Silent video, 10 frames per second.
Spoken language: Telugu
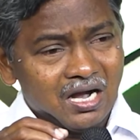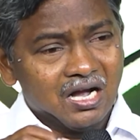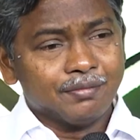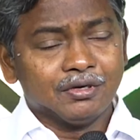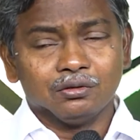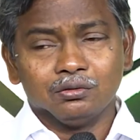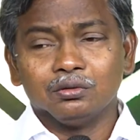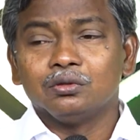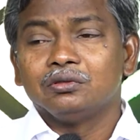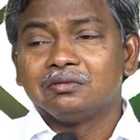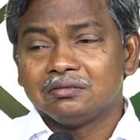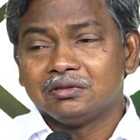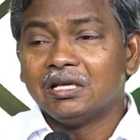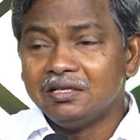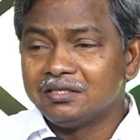ఆమెకు
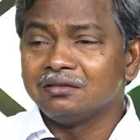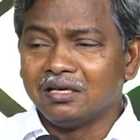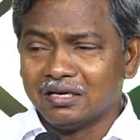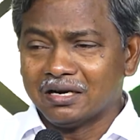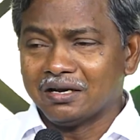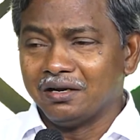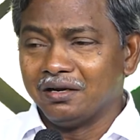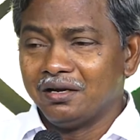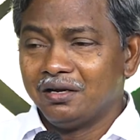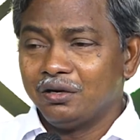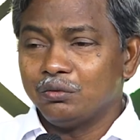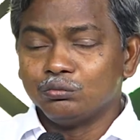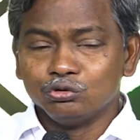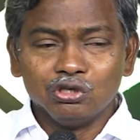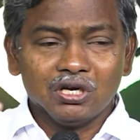తెలిసింది కనుక
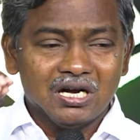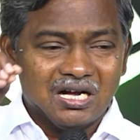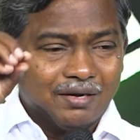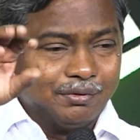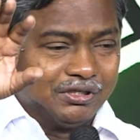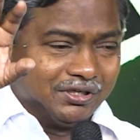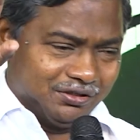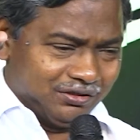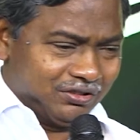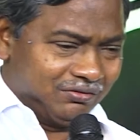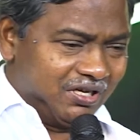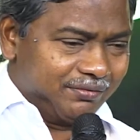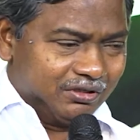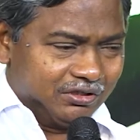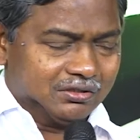ముందుగా అభిషేకించింది
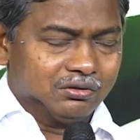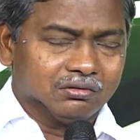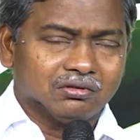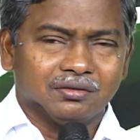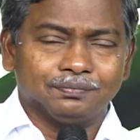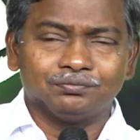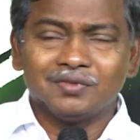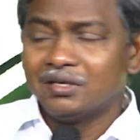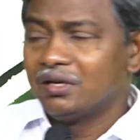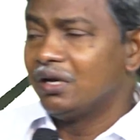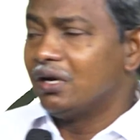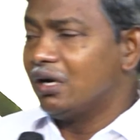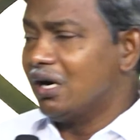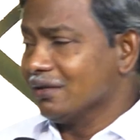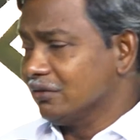దేవునికి స్తోత్రం
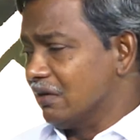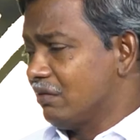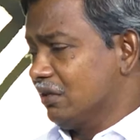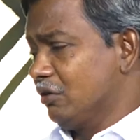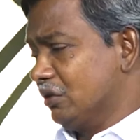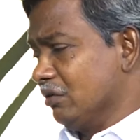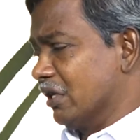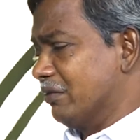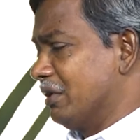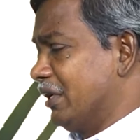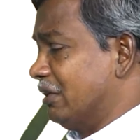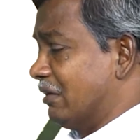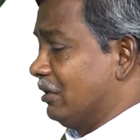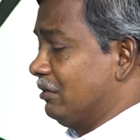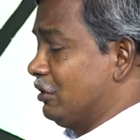ఆ తర్వాత వచ్చిన చదవండి ఆ
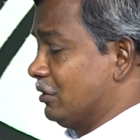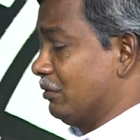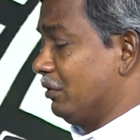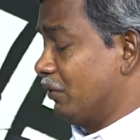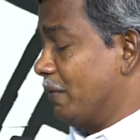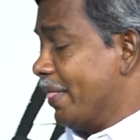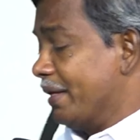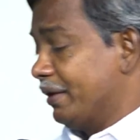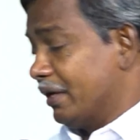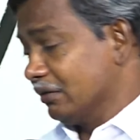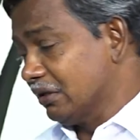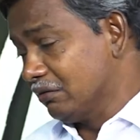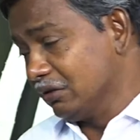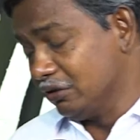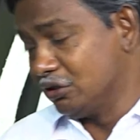తర్వాత వచ్చినంలో ఆ
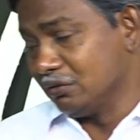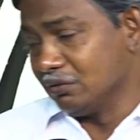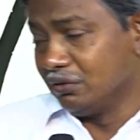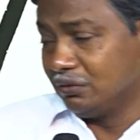తర్వాత వచనంలో